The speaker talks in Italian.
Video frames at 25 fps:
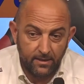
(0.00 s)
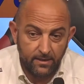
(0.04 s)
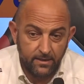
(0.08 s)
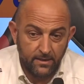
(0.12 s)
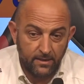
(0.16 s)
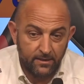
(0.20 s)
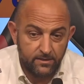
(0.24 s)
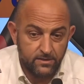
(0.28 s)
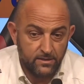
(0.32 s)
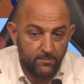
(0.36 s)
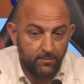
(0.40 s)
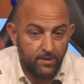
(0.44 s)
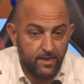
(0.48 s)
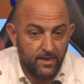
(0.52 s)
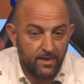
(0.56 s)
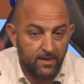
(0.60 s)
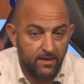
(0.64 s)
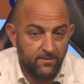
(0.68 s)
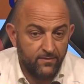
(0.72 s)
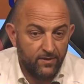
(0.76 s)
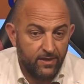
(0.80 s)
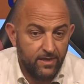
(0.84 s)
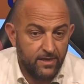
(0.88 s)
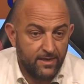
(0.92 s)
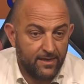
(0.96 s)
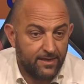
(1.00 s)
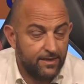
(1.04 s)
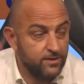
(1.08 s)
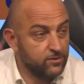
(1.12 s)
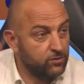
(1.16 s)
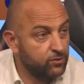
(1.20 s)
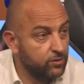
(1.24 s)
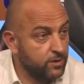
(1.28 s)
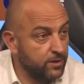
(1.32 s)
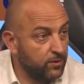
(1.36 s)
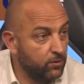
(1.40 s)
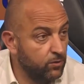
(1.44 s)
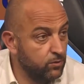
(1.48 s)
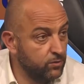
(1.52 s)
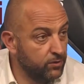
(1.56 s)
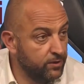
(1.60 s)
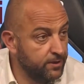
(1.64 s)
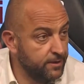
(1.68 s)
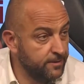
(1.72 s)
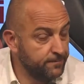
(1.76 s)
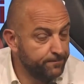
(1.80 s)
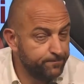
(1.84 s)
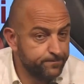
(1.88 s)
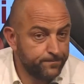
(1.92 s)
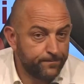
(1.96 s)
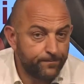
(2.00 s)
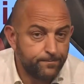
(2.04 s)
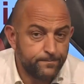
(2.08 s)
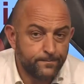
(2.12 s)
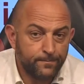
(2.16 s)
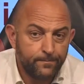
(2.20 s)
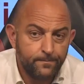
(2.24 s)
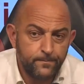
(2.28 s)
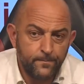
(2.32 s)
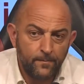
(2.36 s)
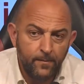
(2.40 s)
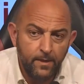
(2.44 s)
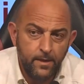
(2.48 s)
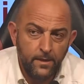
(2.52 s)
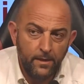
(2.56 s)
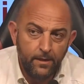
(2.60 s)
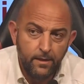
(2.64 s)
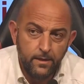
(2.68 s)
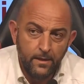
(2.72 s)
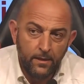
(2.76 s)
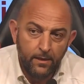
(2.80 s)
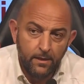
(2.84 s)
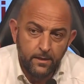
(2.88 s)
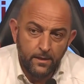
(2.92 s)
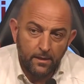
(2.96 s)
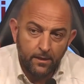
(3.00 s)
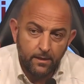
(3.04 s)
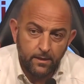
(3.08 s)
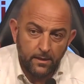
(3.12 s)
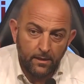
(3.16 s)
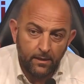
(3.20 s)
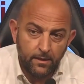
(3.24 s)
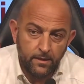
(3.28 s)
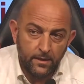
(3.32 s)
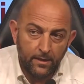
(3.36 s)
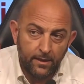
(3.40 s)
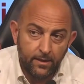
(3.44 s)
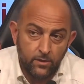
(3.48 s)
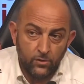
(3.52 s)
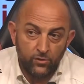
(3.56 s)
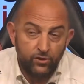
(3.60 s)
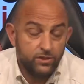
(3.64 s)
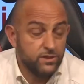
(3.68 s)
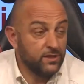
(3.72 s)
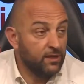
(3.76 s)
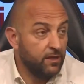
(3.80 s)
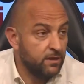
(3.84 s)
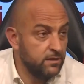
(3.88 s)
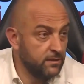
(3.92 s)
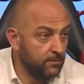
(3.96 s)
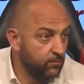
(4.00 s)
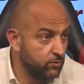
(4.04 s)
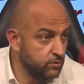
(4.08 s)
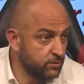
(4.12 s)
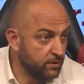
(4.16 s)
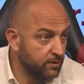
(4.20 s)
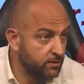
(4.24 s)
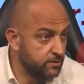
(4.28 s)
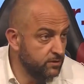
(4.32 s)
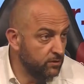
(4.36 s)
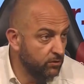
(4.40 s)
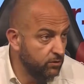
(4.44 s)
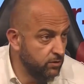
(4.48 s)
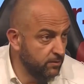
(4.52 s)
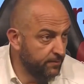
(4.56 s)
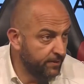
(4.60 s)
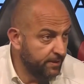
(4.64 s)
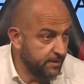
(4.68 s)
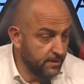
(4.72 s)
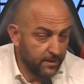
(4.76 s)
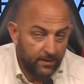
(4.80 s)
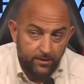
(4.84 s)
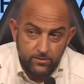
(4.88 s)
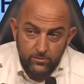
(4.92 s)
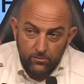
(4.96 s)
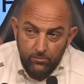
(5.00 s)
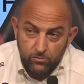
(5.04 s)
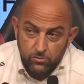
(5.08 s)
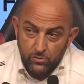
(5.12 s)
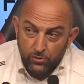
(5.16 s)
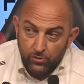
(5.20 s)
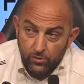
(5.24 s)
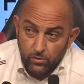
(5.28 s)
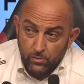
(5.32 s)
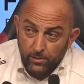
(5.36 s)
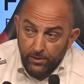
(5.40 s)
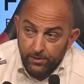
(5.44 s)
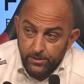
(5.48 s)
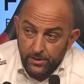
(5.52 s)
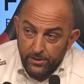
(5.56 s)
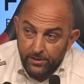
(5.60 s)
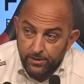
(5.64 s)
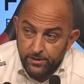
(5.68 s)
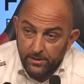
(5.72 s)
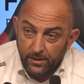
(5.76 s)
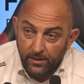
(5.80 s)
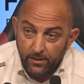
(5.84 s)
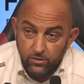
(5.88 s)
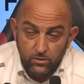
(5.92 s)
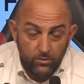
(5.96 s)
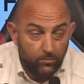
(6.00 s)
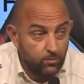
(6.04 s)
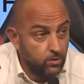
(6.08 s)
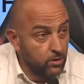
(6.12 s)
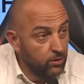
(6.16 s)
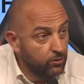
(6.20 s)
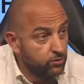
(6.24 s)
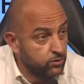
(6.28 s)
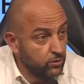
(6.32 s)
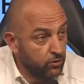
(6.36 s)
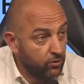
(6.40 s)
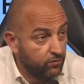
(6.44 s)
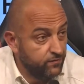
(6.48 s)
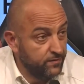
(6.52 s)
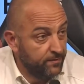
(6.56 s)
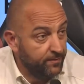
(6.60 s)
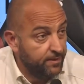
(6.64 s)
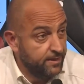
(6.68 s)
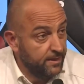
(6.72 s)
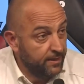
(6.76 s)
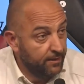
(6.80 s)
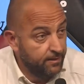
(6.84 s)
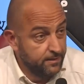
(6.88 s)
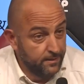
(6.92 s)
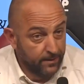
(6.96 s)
che, si mancava dal calcio che conta e, e oggi sta la dimostrazione perché non so quanti ce n'erano, ma 8-9 mila.